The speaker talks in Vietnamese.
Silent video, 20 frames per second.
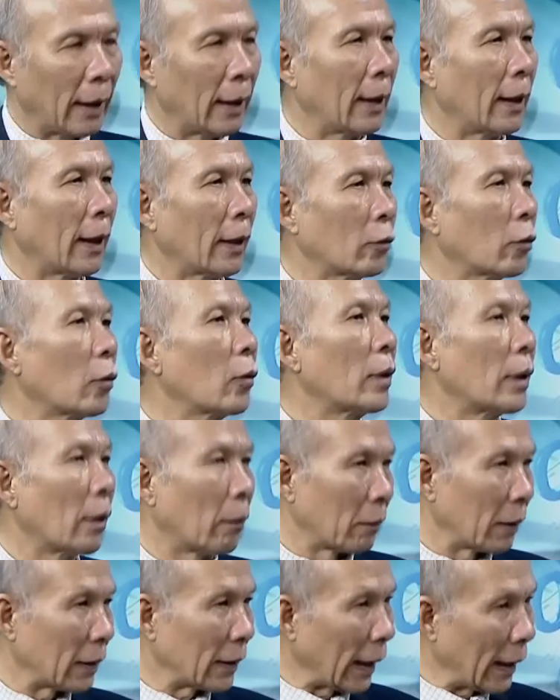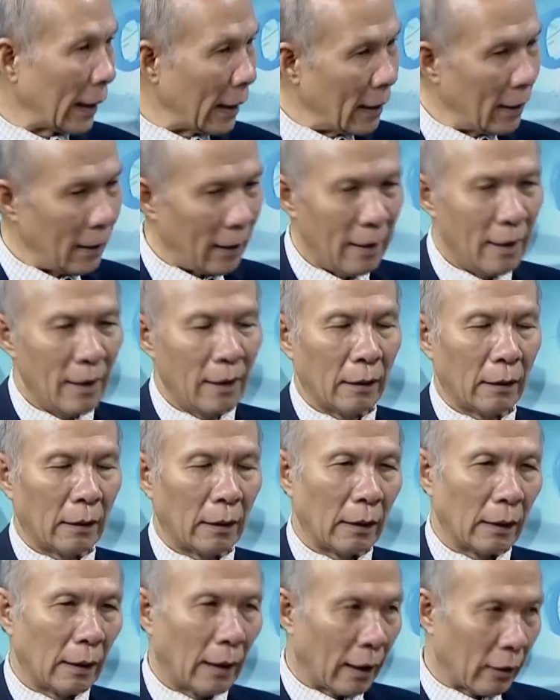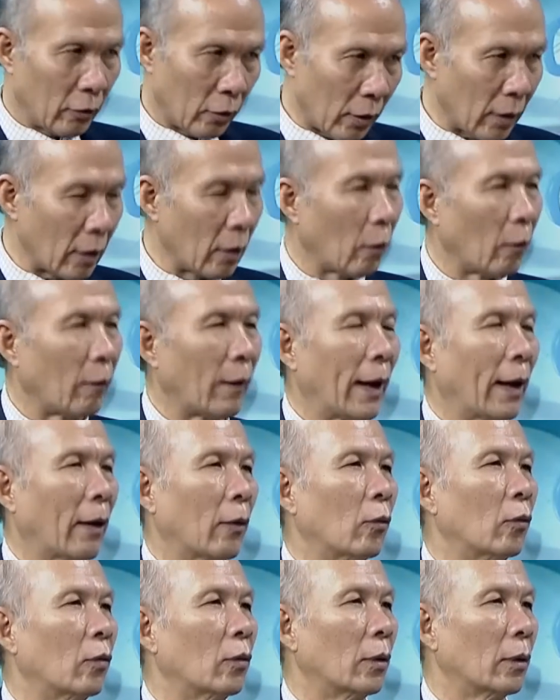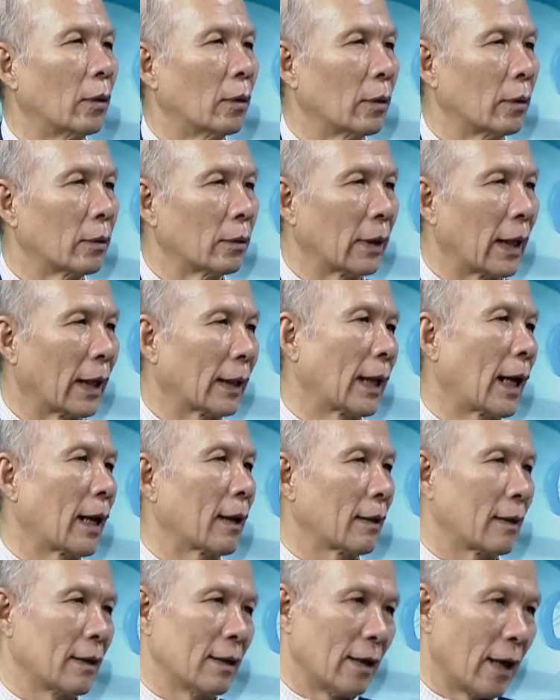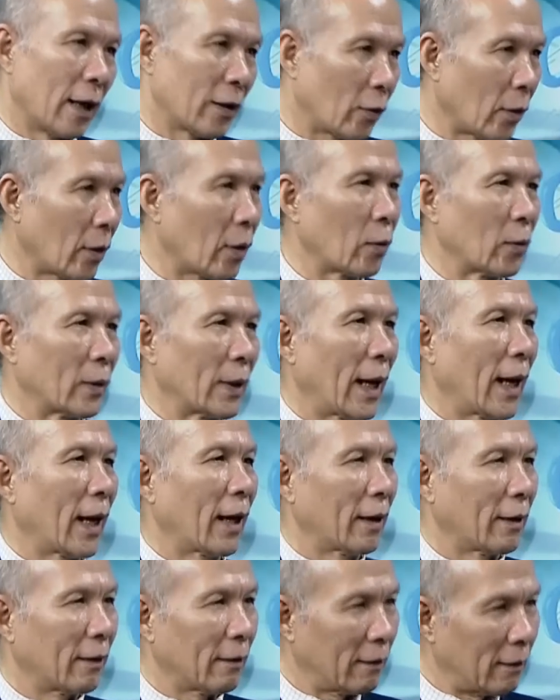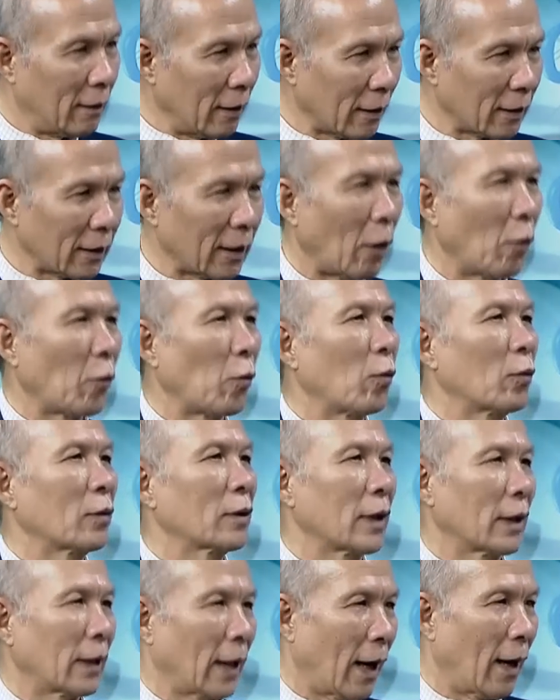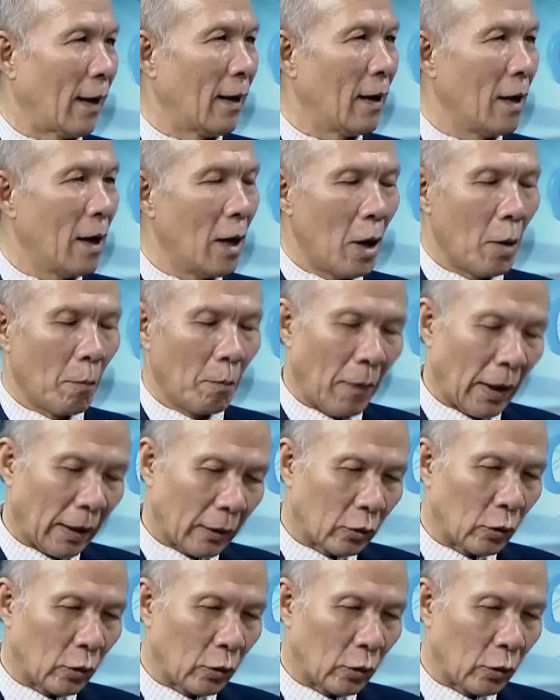cái lãi suất huy động đã tăng lên ấy, thì lãi suất đầu vào đã tăng thì lãi suất đầu ra trước sau cũng sẽ tăng. Mặc